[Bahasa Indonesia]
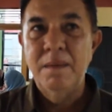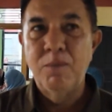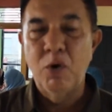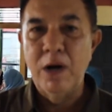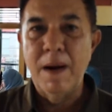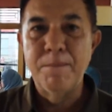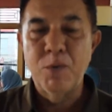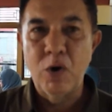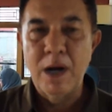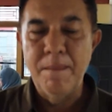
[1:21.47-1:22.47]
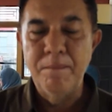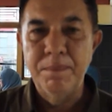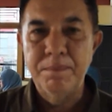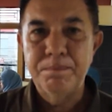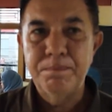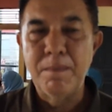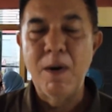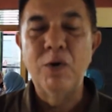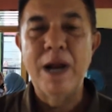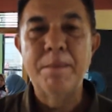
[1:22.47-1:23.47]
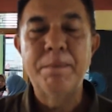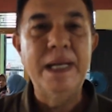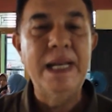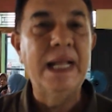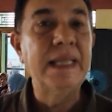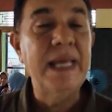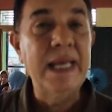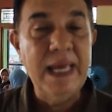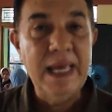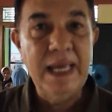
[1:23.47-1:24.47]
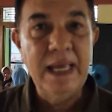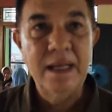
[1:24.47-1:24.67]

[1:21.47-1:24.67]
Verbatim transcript: program-program pembangunan pendidikan tinggi